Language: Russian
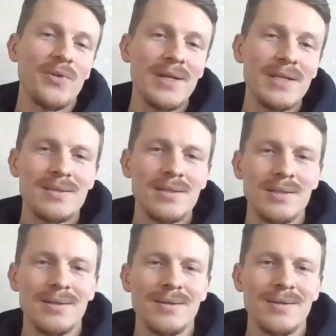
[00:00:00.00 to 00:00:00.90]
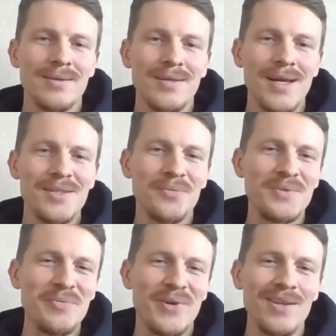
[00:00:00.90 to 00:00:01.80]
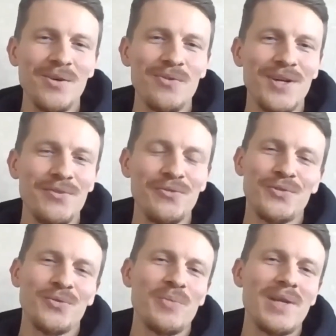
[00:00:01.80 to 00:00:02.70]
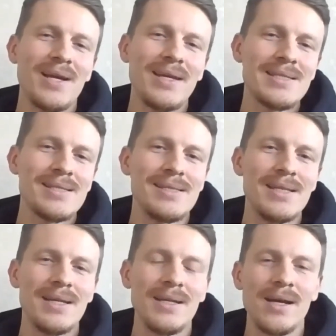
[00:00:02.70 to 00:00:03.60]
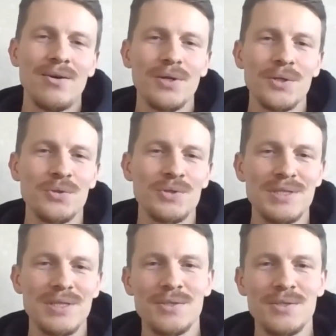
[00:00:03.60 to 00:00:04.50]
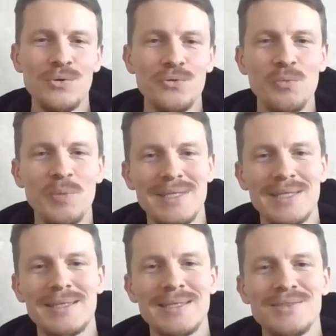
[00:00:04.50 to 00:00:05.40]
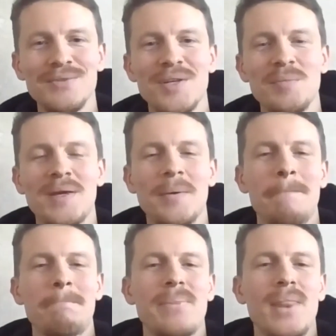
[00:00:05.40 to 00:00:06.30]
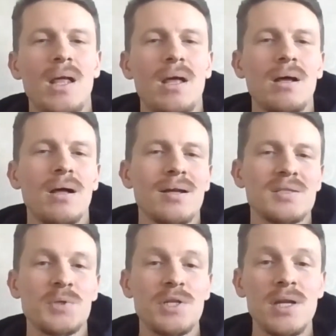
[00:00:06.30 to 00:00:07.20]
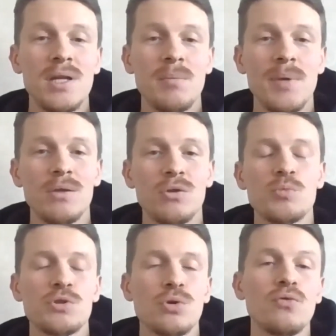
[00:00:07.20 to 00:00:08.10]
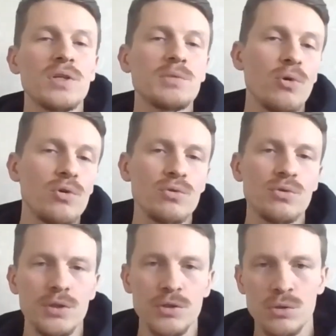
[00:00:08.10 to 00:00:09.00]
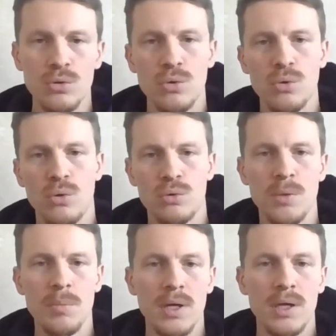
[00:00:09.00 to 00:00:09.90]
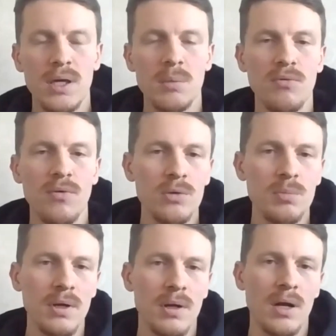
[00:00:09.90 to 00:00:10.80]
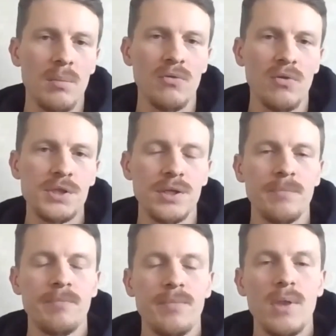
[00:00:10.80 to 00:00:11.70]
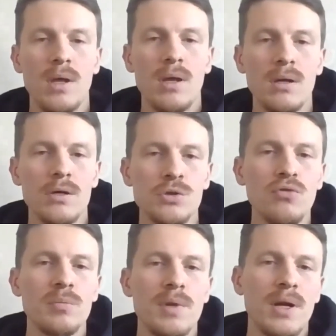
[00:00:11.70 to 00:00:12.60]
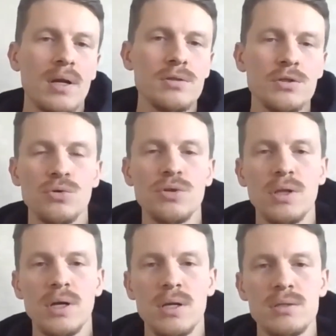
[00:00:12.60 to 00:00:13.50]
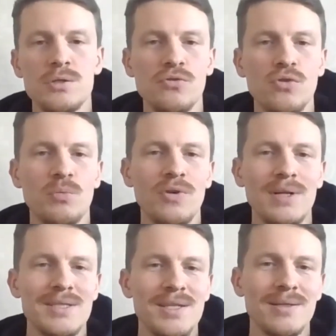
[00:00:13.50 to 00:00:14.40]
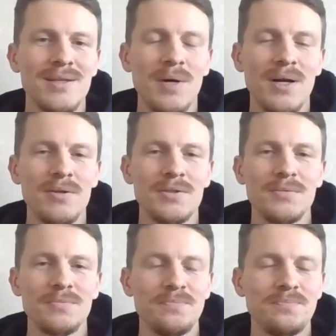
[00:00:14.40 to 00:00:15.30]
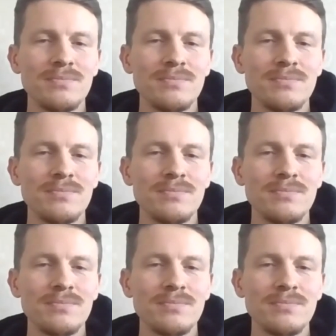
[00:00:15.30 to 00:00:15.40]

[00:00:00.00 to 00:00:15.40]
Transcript: привет, э, я там Димка Новиков, у меня есть идея, я вот хочу создать софт, поделитесь своими а, размышлениями о том, что вы используете, что там, какие бывают программы вообще, а, что вам нравится, что не нравится, чего бы вы хотели добавить